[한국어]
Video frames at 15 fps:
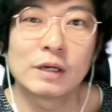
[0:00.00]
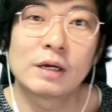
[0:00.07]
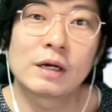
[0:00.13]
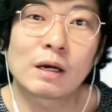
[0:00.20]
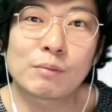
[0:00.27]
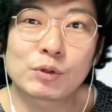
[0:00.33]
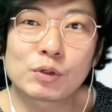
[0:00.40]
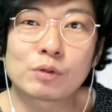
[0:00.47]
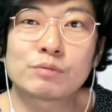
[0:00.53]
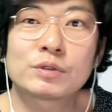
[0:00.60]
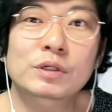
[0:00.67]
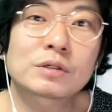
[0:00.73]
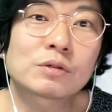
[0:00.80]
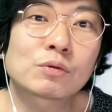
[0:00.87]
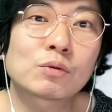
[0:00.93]
한번
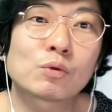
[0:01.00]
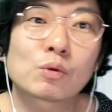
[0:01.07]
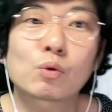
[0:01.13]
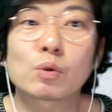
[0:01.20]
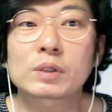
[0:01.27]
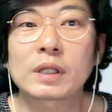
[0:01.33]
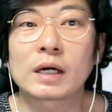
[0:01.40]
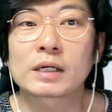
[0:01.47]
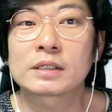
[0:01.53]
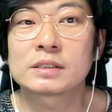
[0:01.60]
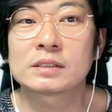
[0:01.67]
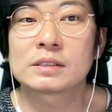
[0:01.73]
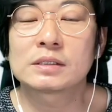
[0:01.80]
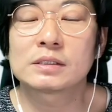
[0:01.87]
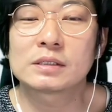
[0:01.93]
여러분들께서도 꼭
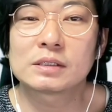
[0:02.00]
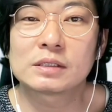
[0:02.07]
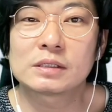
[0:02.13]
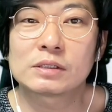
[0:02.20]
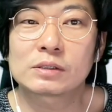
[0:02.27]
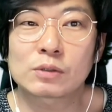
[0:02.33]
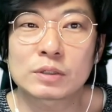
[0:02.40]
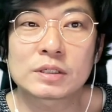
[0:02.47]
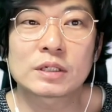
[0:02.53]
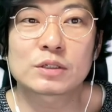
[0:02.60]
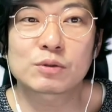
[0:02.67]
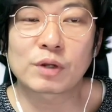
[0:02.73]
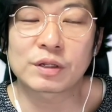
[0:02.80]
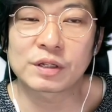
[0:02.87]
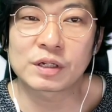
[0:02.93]
당근 설치하시고
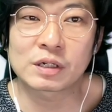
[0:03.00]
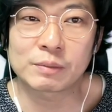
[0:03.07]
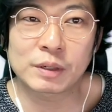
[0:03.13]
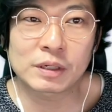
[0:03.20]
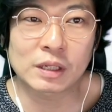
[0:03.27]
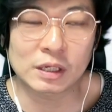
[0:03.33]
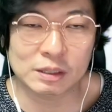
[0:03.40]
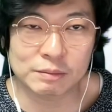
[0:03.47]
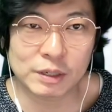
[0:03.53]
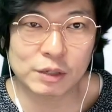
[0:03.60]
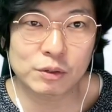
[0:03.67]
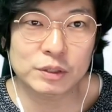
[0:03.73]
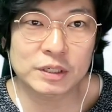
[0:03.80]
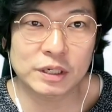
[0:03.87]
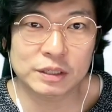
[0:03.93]
난 다음에 당근마켓
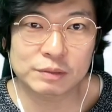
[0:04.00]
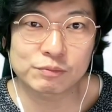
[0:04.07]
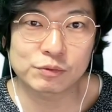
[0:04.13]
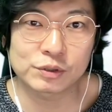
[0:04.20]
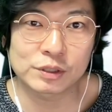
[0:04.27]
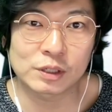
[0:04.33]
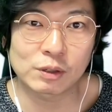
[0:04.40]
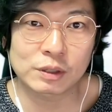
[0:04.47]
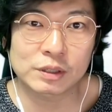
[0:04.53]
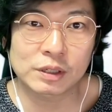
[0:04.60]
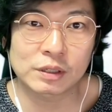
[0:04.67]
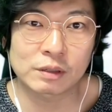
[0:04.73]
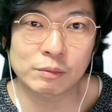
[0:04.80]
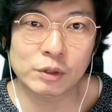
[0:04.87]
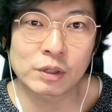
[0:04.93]
설치하신 분들이라고
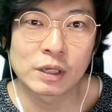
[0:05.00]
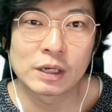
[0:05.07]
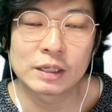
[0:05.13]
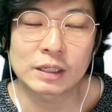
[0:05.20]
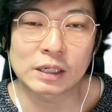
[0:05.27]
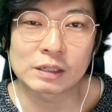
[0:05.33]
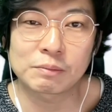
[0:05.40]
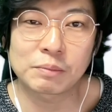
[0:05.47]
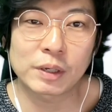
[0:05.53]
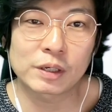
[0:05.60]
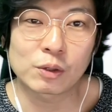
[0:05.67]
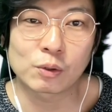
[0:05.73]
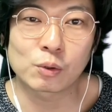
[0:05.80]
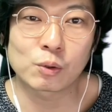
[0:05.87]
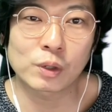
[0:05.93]
한다면 당근페이
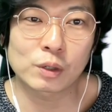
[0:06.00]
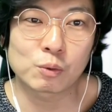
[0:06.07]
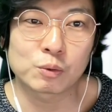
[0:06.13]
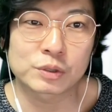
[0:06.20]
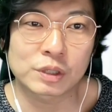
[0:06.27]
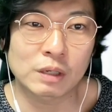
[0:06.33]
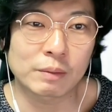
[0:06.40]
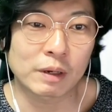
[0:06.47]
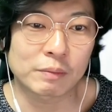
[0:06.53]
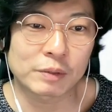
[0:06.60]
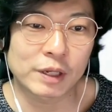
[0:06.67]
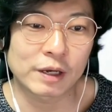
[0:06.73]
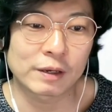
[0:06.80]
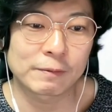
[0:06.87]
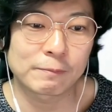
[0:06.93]
연동해 놓으시기
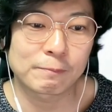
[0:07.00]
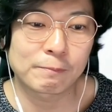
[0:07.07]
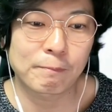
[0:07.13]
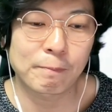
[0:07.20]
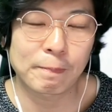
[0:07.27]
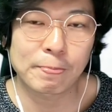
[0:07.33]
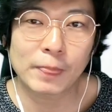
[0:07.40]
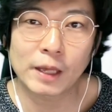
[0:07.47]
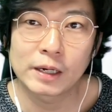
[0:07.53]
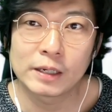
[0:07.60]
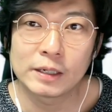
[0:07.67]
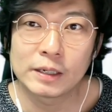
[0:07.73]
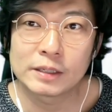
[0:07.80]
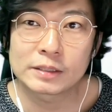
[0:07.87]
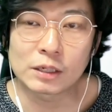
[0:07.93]
바랍니다.
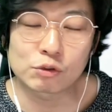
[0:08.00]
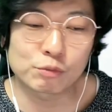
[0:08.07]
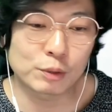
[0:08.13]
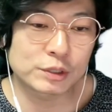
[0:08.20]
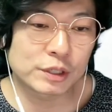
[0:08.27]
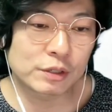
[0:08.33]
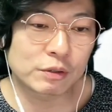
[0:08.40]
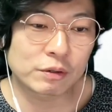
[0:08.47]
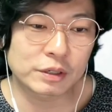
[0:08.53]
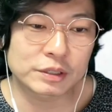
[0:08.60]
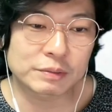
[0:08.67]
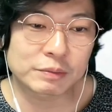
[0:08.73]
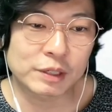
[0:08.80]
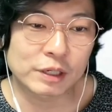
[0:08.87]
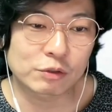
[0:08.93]
자, 두 번째 기
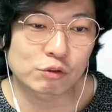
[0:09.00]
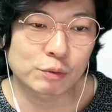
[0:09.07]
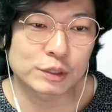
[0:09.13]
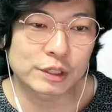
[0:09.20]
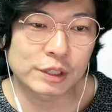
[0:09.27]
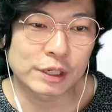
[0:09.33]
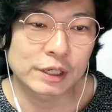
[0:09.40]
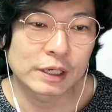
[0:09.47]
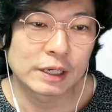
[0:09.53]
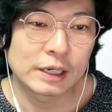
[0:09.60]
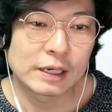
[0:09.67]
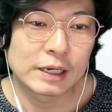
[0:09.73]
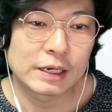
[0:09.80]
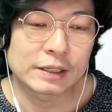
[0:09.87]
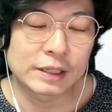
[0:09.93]
들어가겠습니다. 두 번째 기.
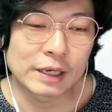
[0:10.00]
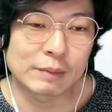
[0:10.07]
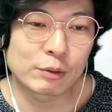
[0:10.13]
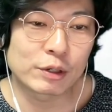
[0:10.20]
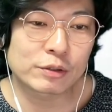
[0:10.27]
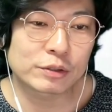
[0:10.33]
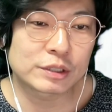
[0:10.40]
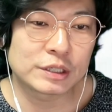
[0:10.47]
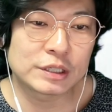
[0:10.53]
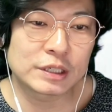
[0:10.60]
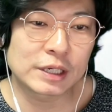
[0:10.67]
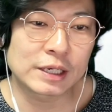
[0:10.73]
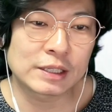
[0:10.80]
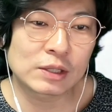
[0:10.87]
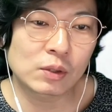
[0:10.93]
네이버에서
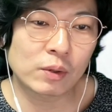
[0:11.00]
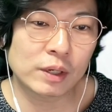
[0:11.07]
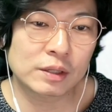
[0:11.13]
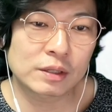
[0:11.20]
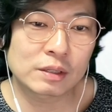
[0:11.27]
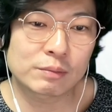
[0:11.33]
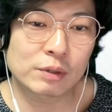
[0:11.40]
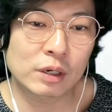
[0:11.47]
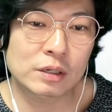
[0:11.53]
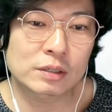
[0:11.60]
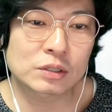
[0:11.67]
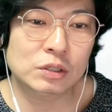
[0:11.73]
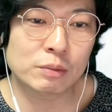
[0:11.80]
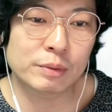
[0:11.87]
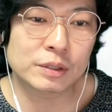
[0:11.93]
지식 인터랙티브라는
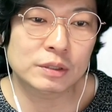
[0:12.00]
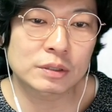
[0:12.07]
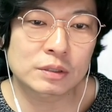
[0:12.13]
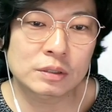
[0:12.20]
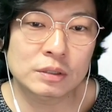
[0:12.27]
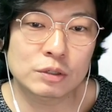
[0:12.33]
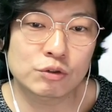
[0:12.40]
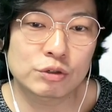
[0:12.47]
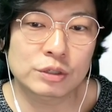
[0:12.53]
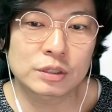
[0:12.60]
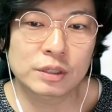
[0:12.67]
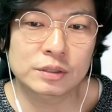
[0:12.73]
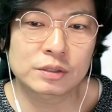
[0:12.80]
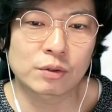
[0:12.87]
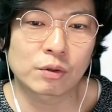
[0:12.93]
서비스를
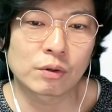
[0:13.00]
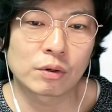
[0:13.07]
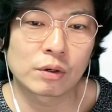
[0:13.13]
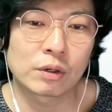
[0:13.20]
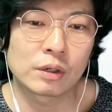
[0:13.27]
출시했어요.